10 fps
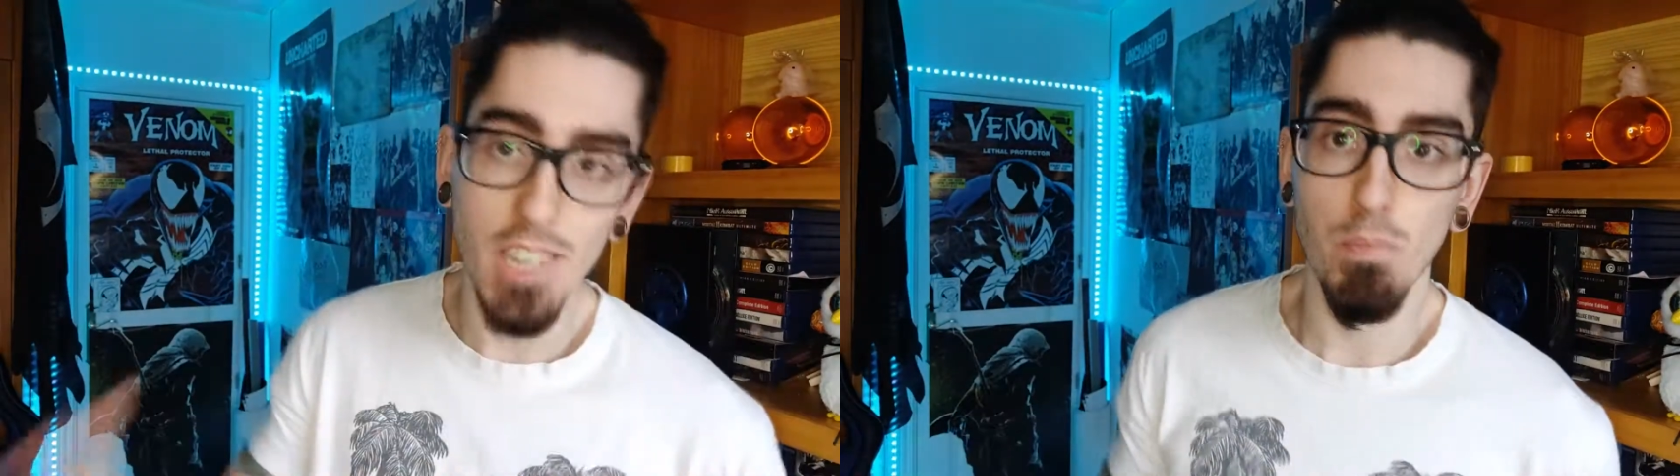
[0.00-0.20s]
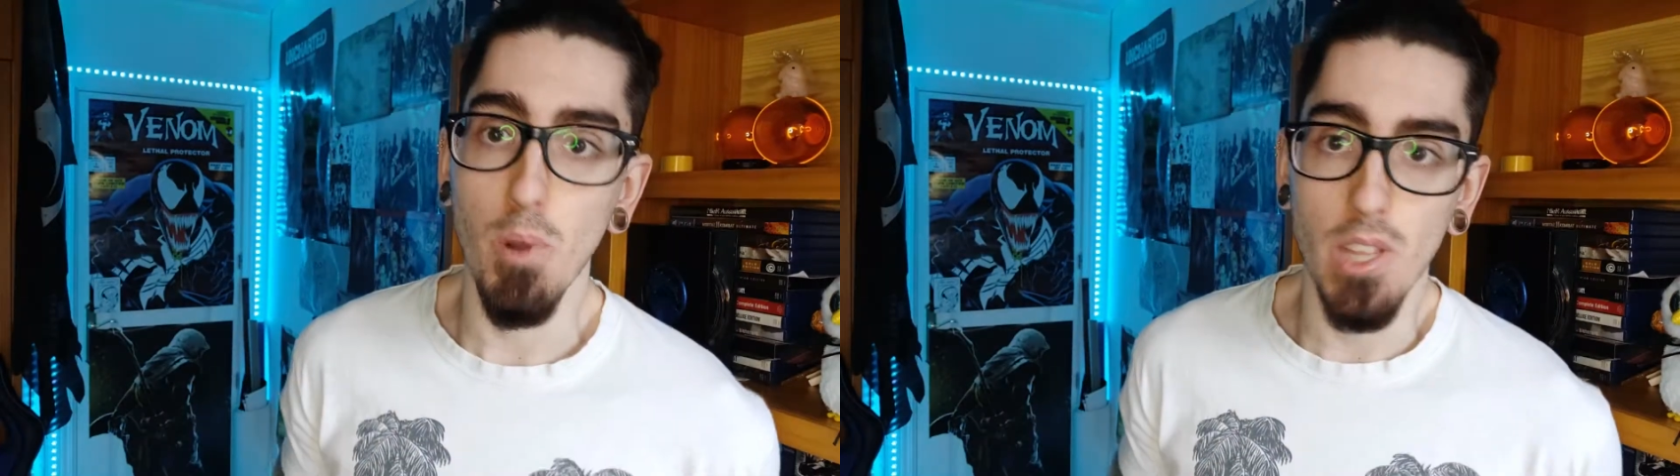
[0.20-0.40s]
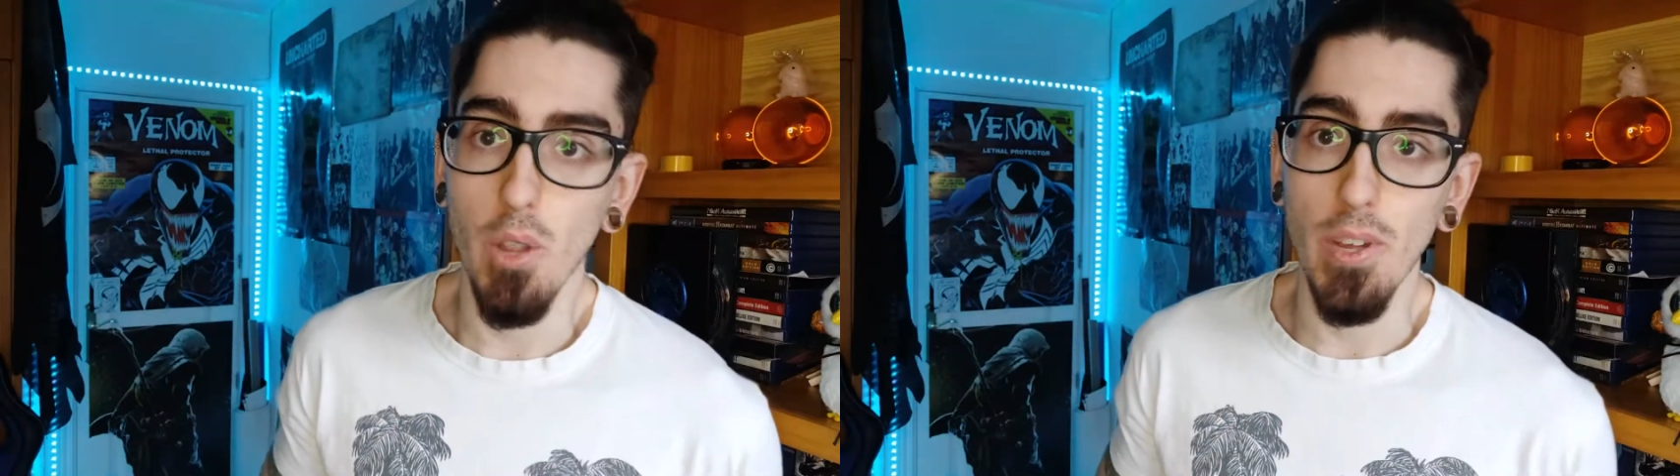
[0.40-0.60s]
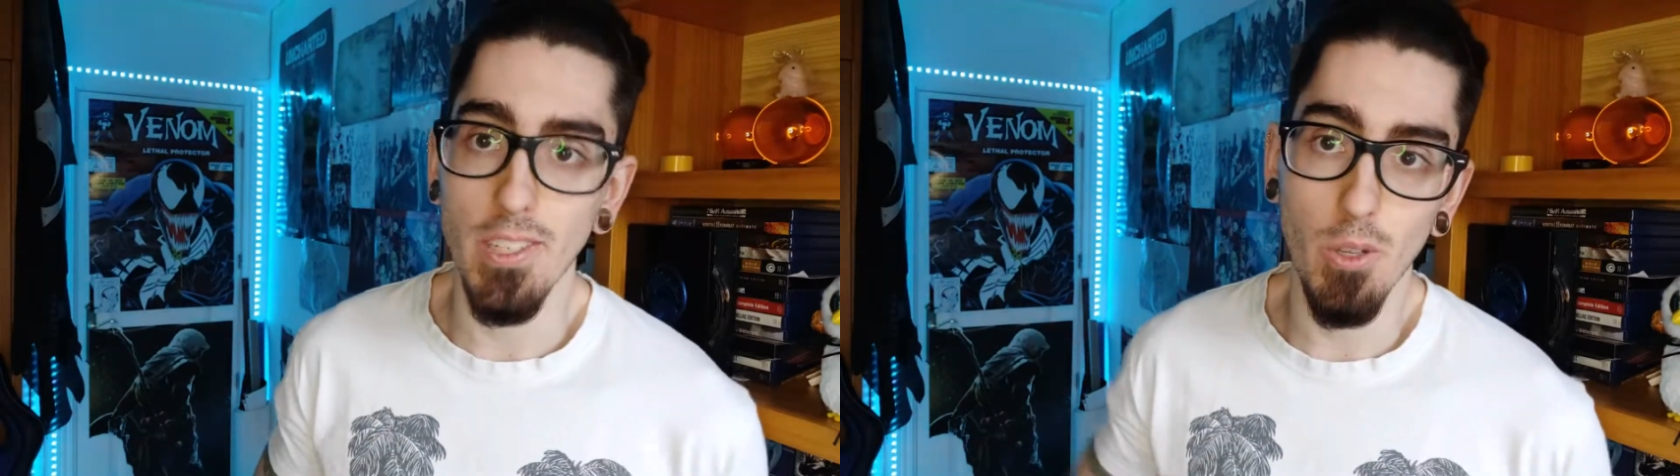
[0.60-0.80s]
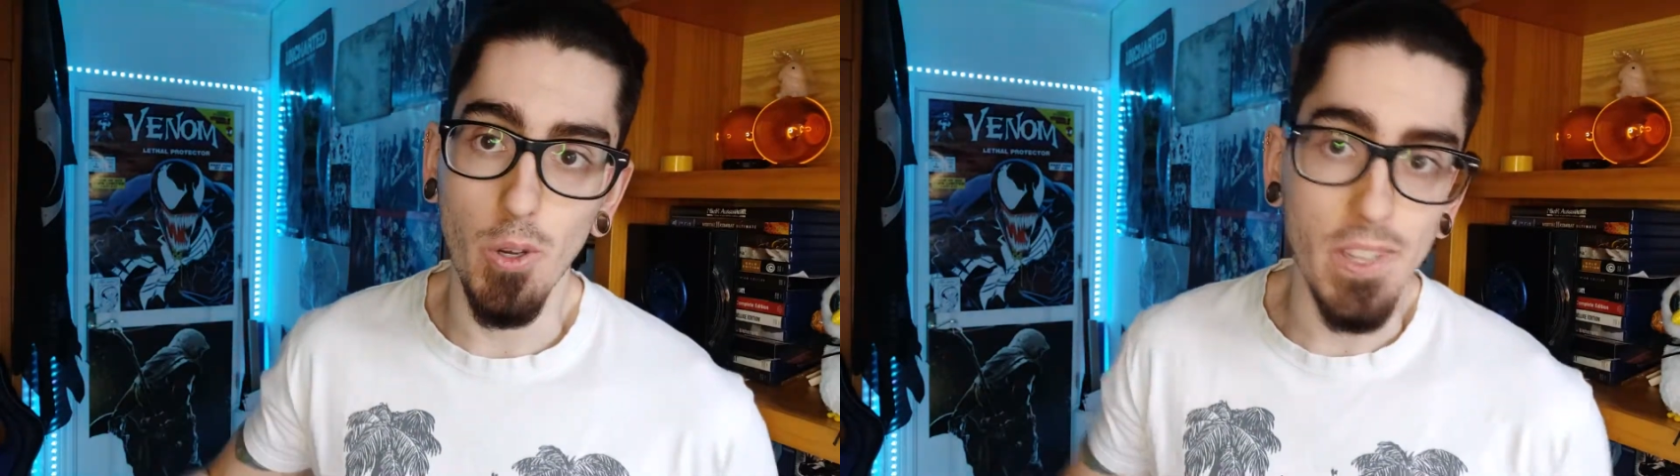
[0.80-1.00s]
explotado
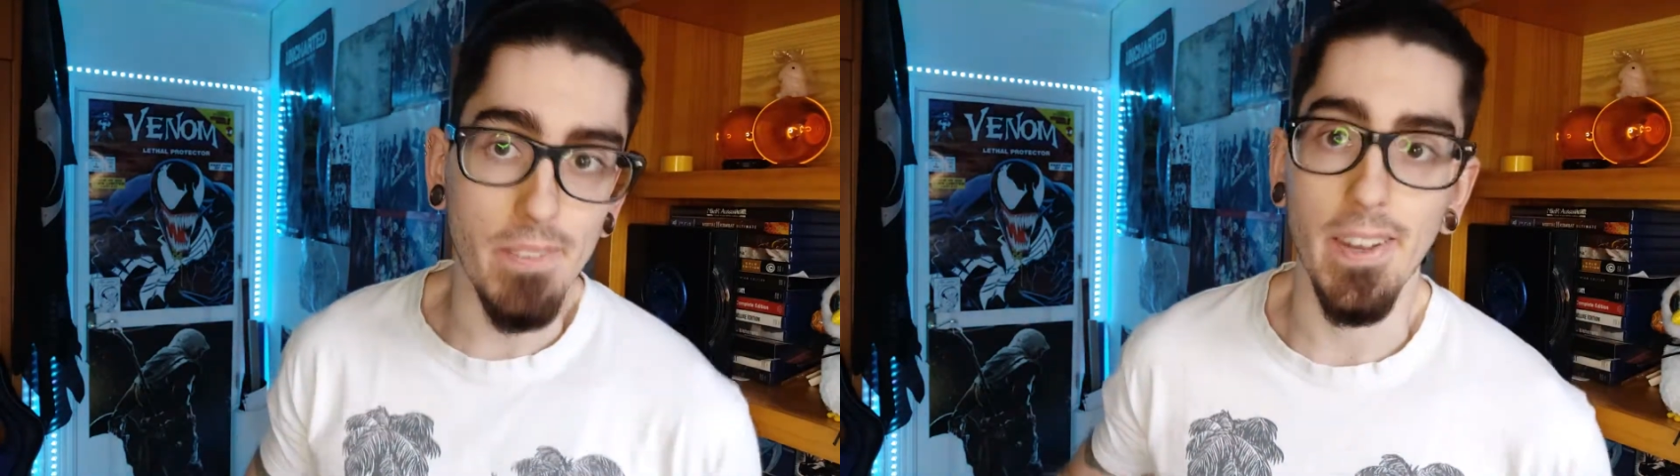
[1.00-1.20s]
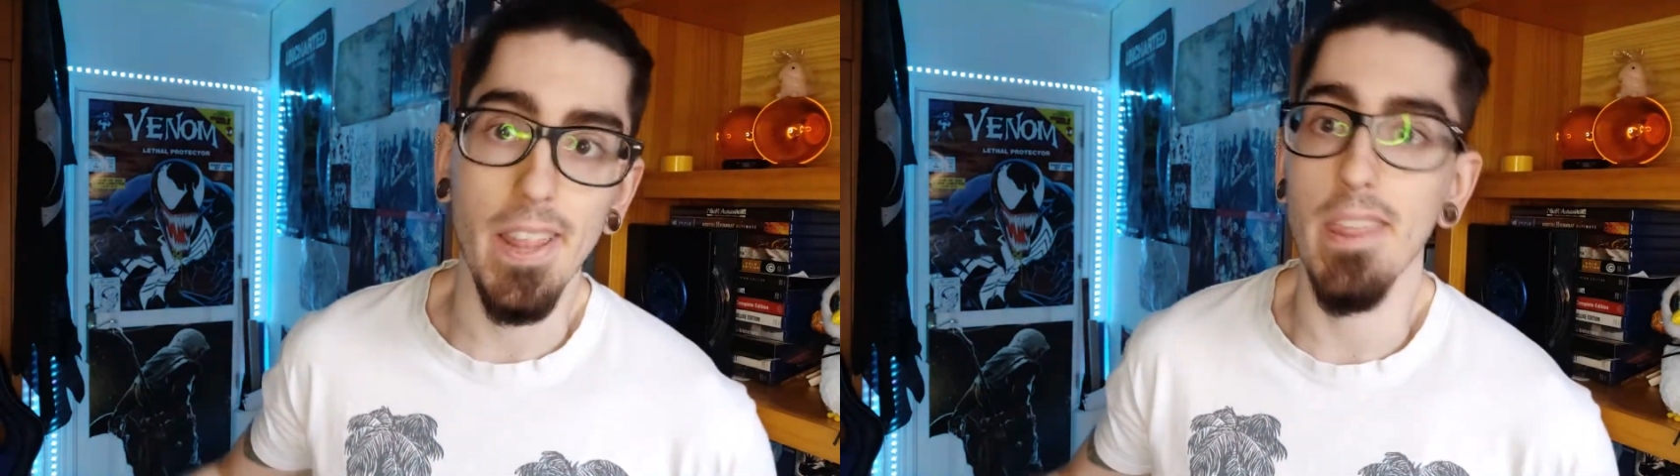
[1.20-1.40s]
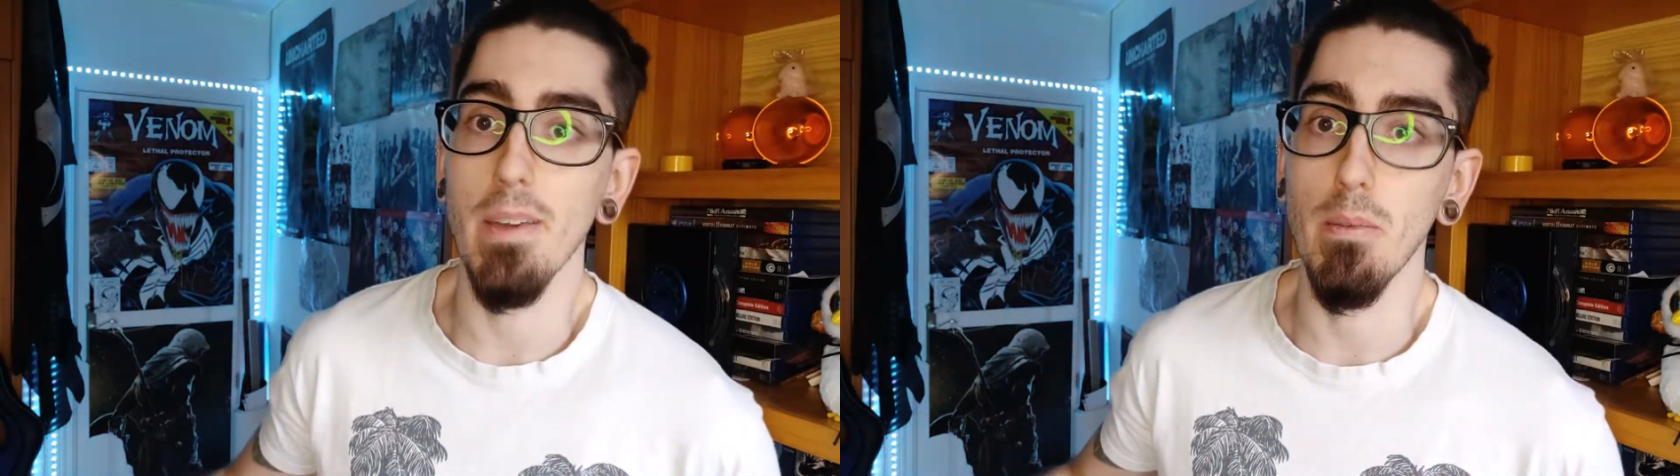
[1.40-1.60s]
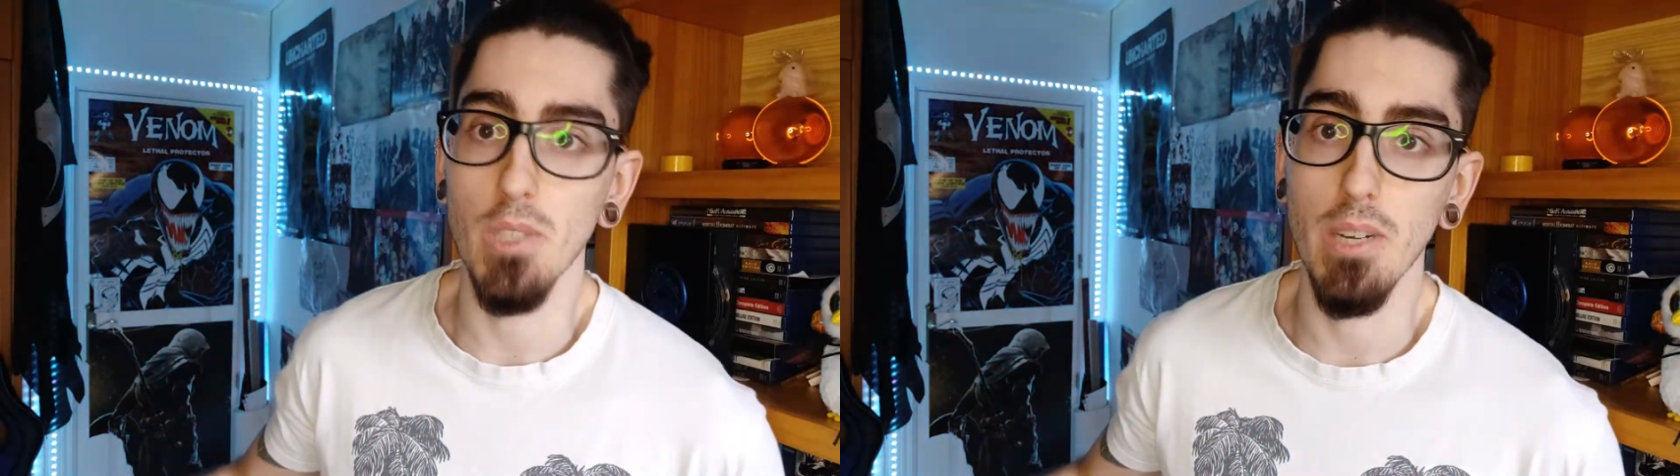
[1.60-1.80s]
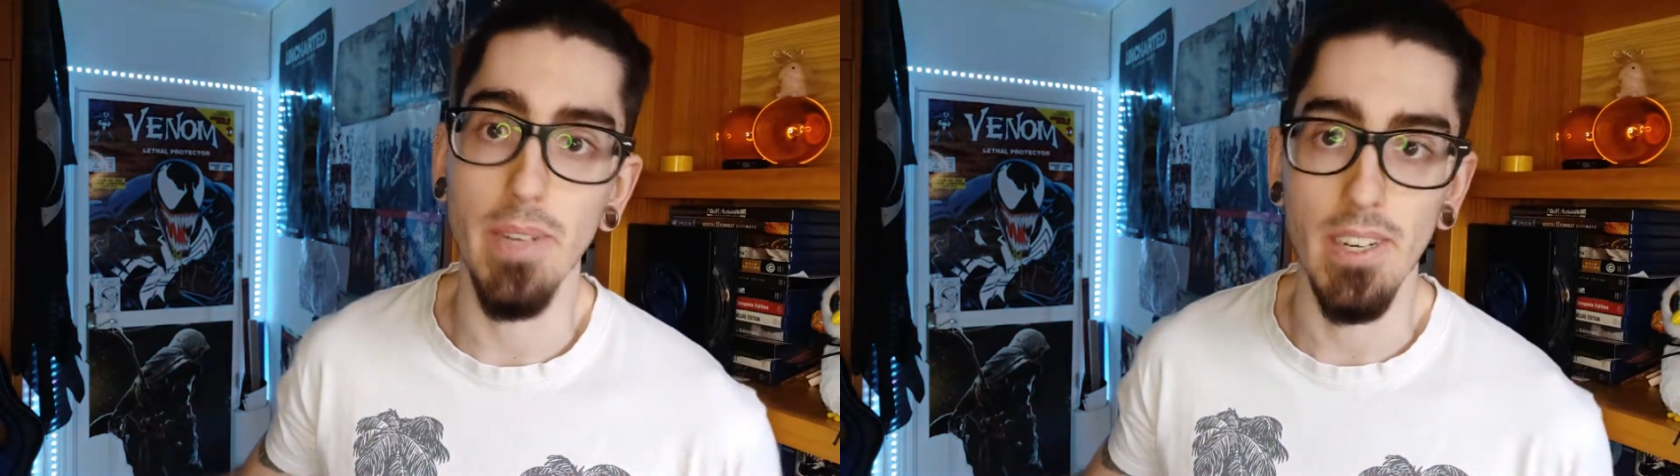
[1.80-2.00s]
esto con diferencia, vamos a